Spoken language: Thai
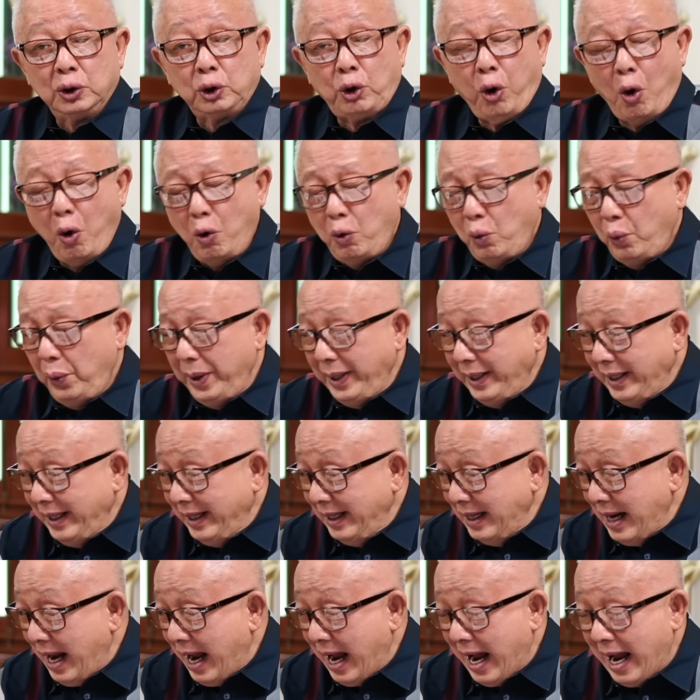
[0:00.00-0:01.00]
ทุกวิถี
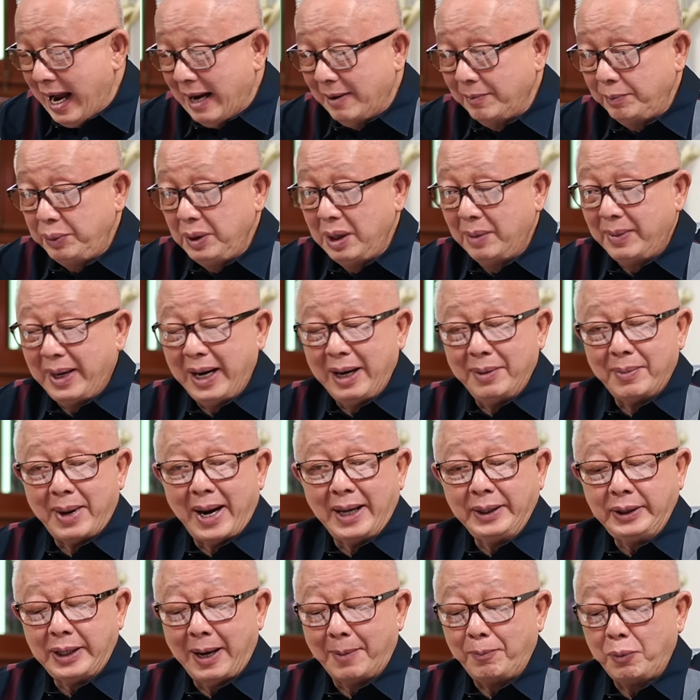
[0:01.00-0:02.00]
ทางเพื่อไม่ให้หมา
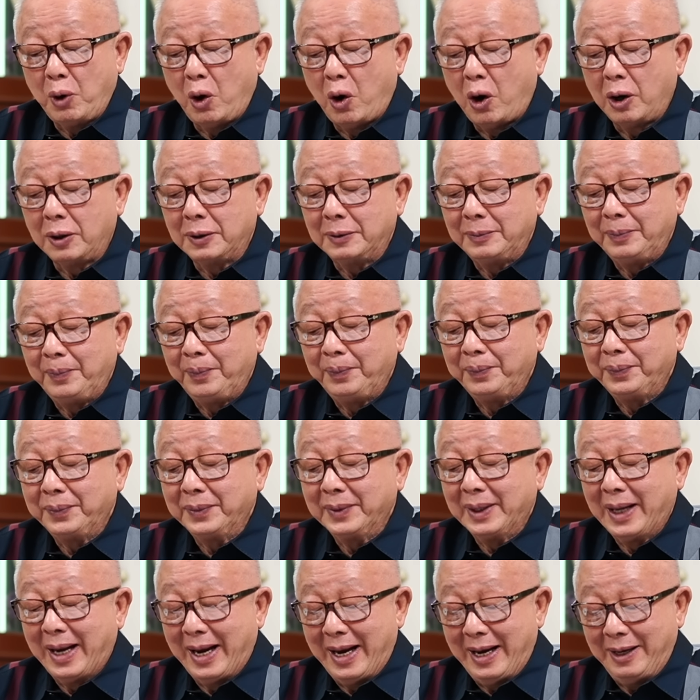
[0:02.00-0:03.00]
ยจับออก
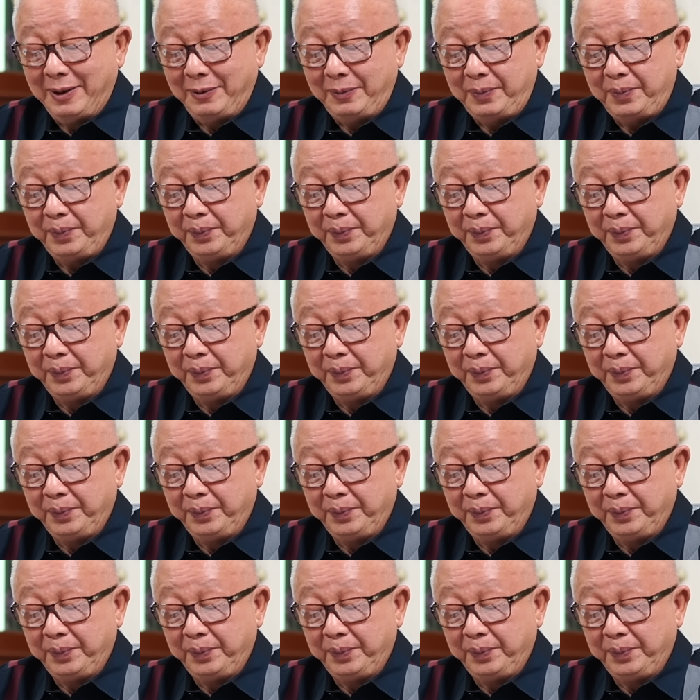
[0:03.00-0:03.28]
นะฮะ